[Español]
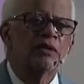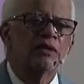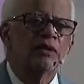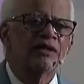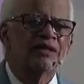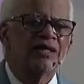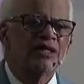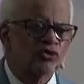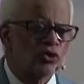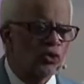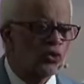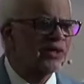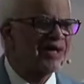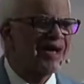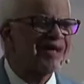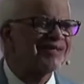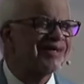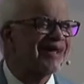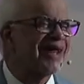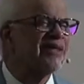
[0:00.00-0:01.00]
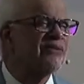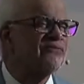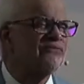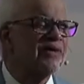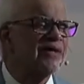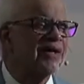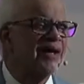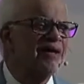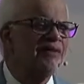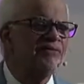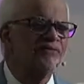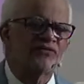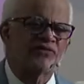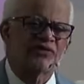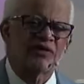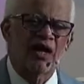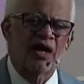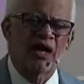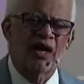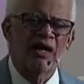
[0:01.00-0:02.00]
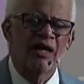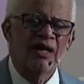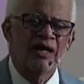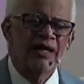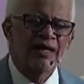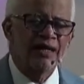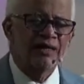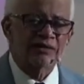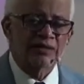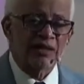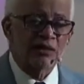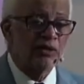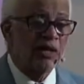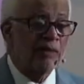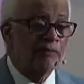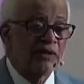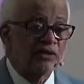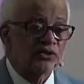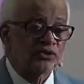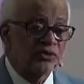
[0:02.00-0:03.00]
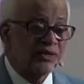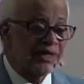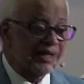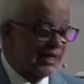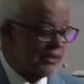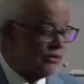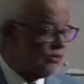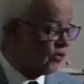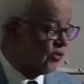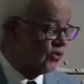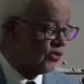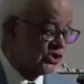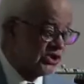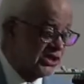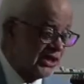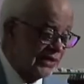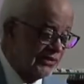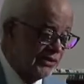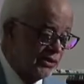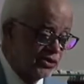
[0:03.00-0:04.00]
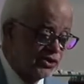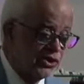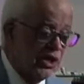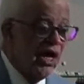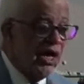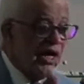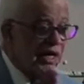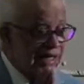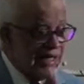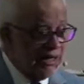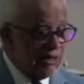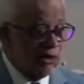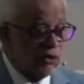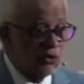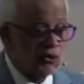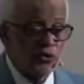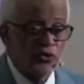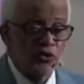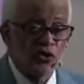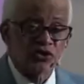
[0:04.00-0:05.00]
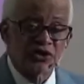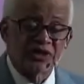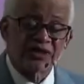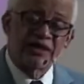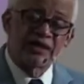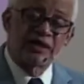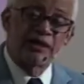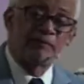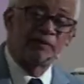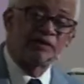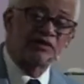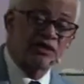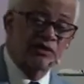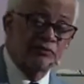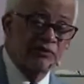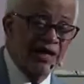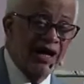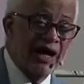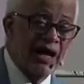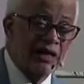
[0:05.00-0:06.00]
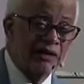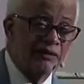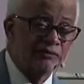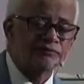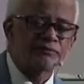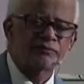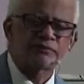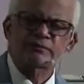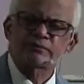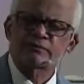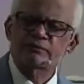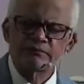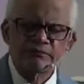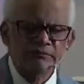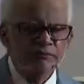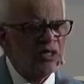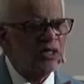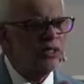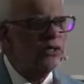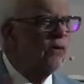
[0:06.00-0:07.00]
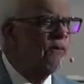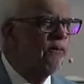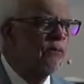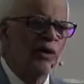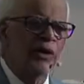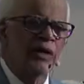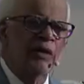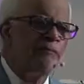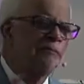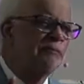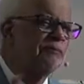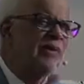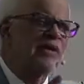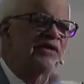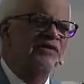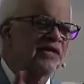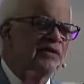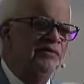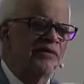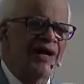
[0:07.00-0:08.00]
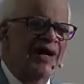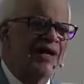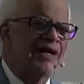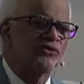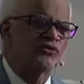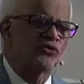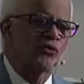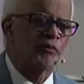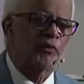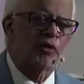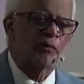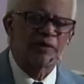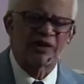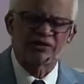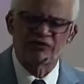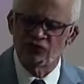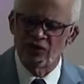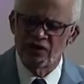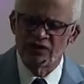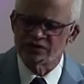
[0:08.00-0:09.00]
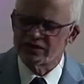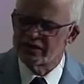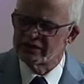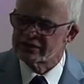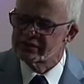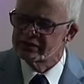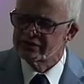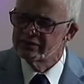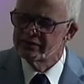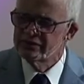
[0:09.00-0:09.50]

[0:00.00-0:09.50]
Y eso es lo que hace la diferencia entre una persona que no conocía a Dios y ahora lo conoce y quiere perseverar. No puede perseverar en sus propias fuerzas.